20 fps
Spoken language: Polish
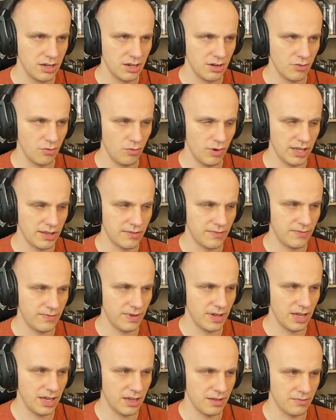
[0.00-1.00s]

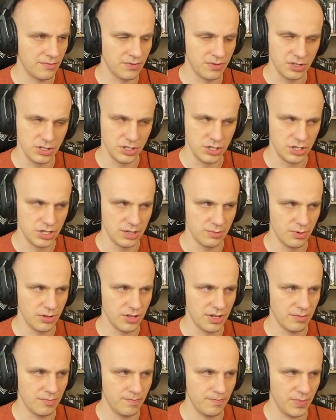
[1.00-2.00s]
łatwe wyjście
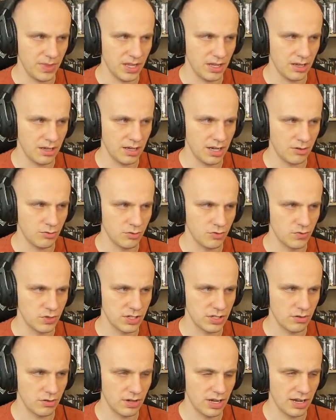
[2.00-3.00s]
potem, y, jak już
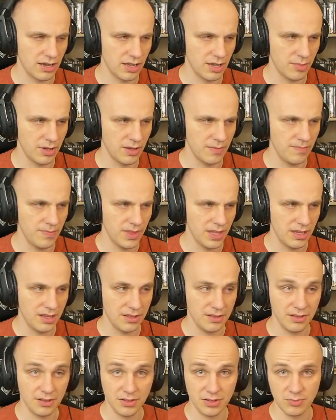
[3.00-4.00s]
wszystko ogarniemy.
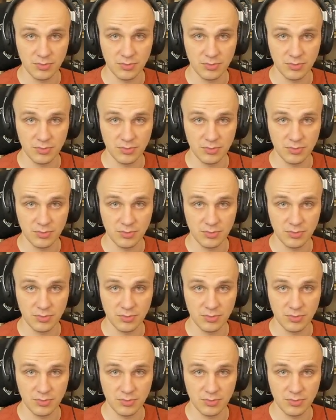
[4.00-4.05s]
No i